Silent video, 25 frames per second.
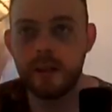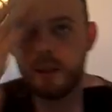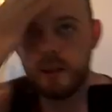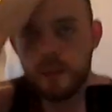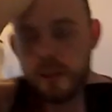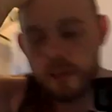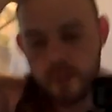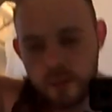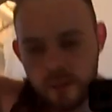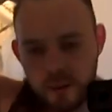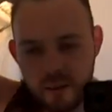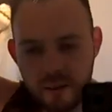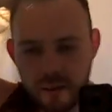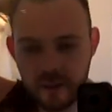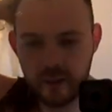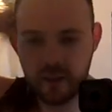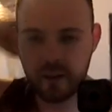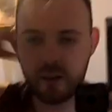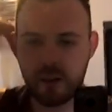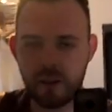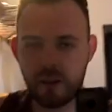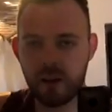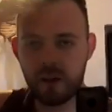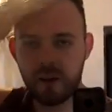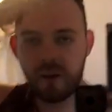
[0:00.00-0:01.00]

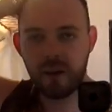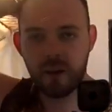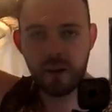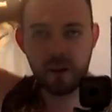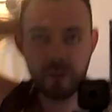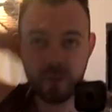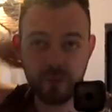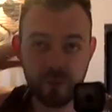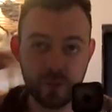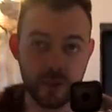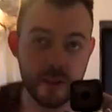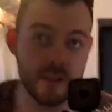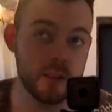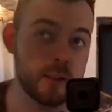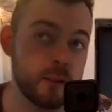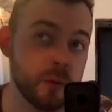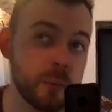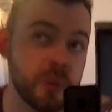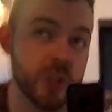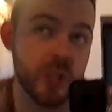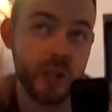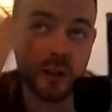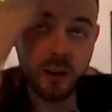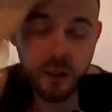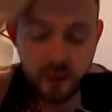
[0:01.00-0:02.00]
и видеть
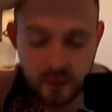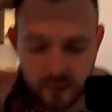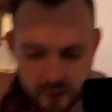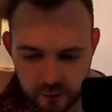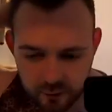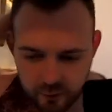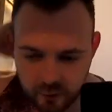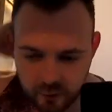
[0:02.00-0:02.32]
вообще, как ты